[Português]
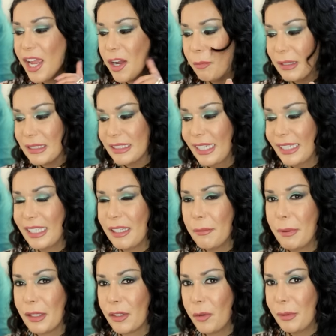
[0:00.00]
Eu passei aqui
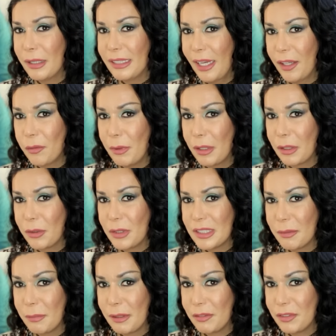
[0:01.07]
para comentar uma
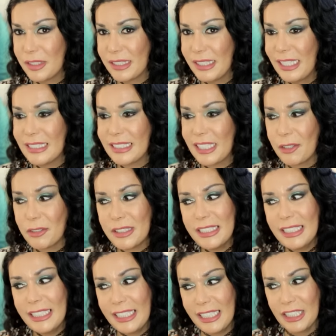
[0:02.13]
coisa para vocês, que é o
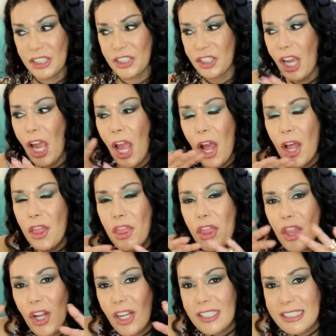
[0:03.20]
seguinte,
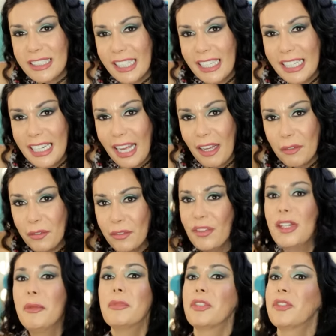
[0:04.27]
nós que
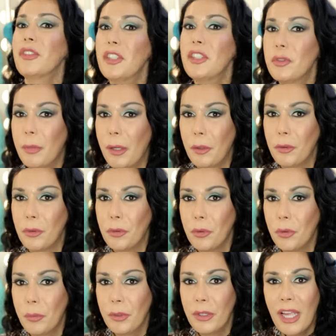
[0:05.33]
gravamos vídeo para o
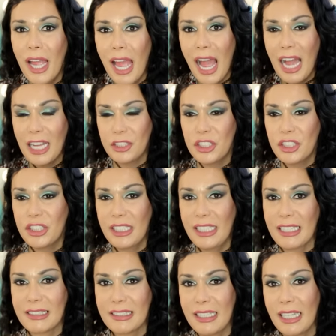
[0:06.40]
YouTube, a gente
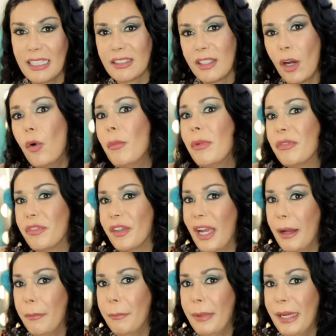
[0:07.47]
tem acesso a uma
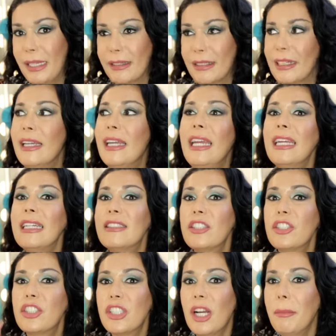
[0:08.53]
ferramenta ferramenta que
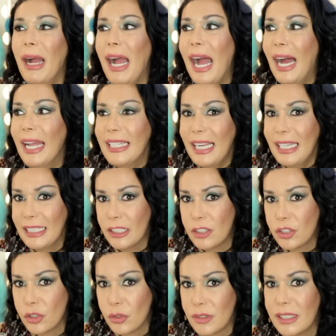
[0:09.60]
se chama
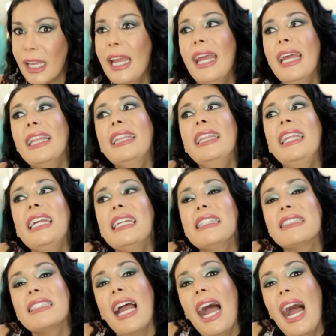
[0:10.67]
Analíticos.
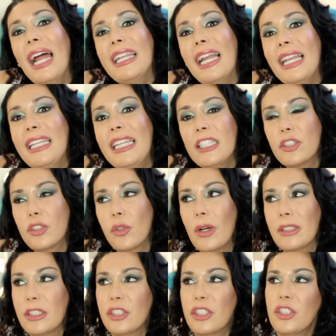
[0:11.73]
Nesse
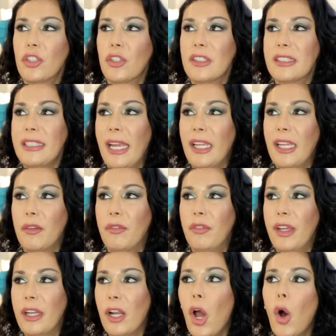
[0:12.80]
analítico, a gente consegue
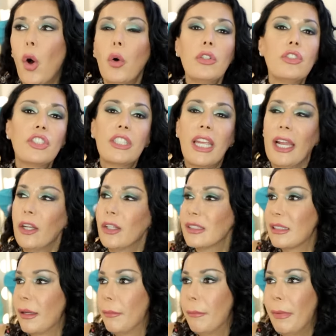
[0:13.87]
ver onde que é a
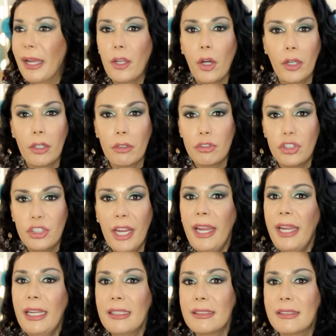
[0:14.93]
nossa maior
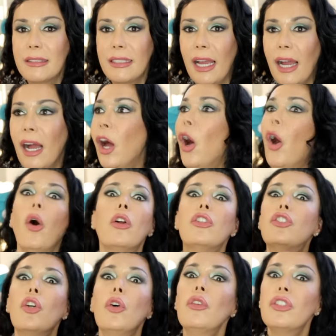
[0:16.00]
audiência,
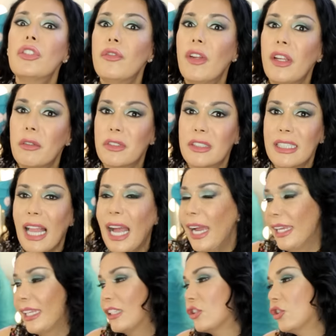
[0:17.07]
de onde vem os
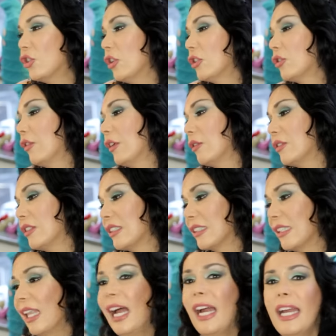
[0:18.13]
likes, de onde vem os
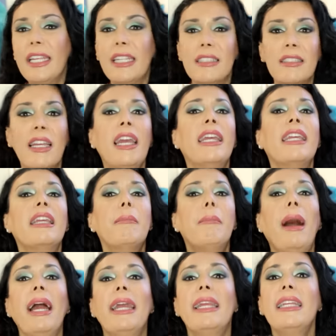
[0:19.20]
dislikes, que
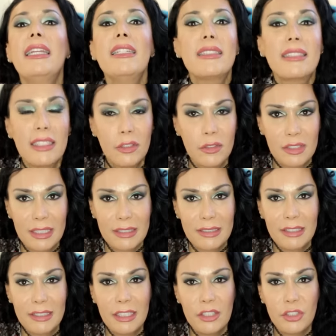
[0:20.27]
país que nos
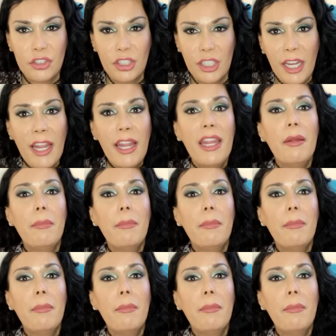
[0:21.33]
assiste.